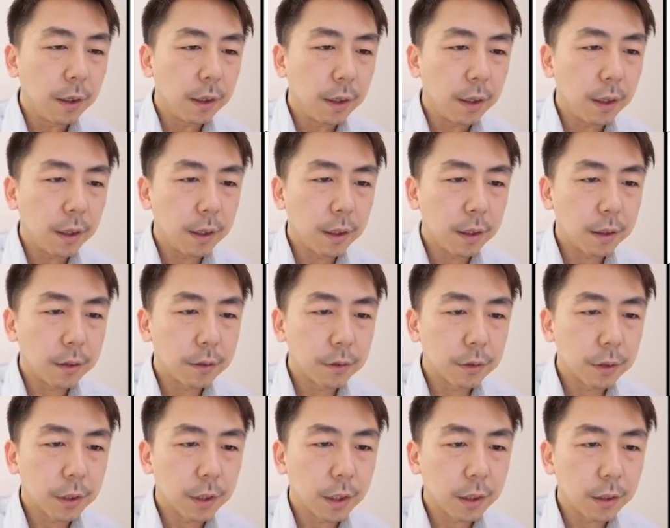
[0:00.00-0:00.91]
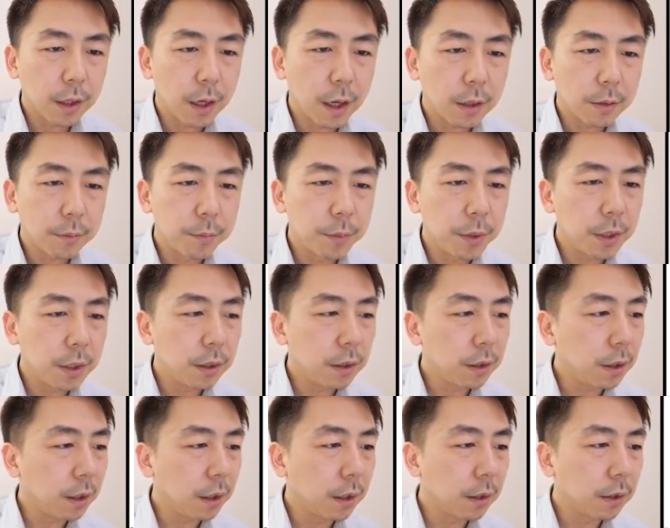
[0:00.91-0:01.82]
and cannot be
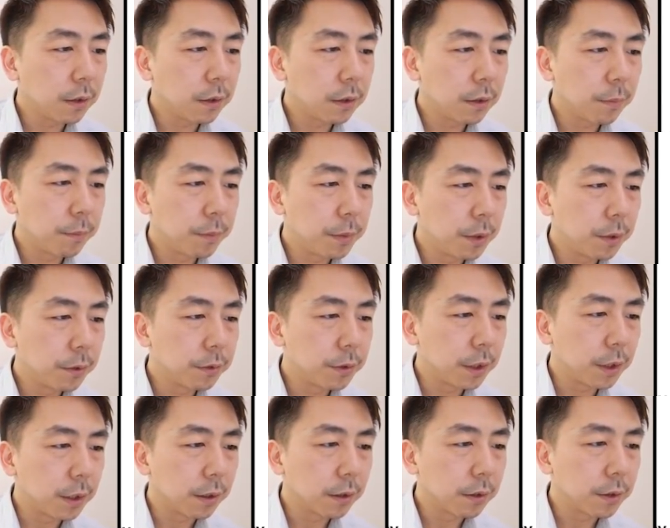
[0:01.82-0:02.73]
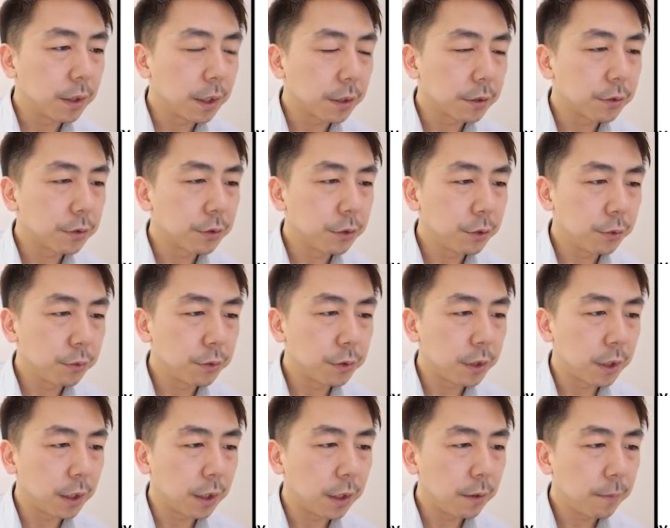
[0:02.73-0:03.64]
in the building next
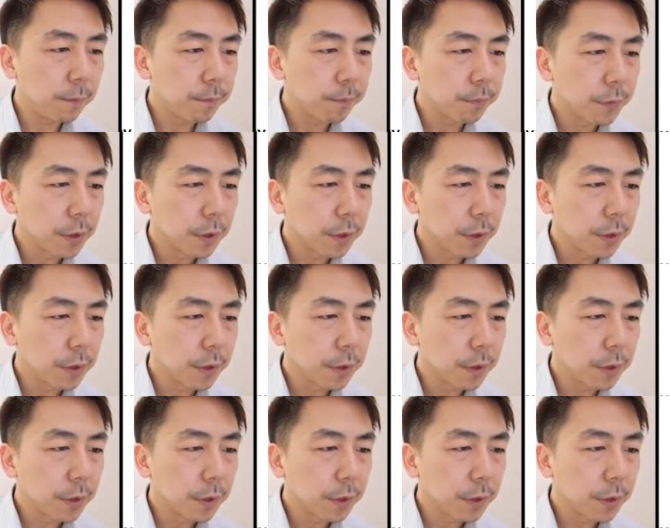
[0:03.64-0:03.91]
Tuesday.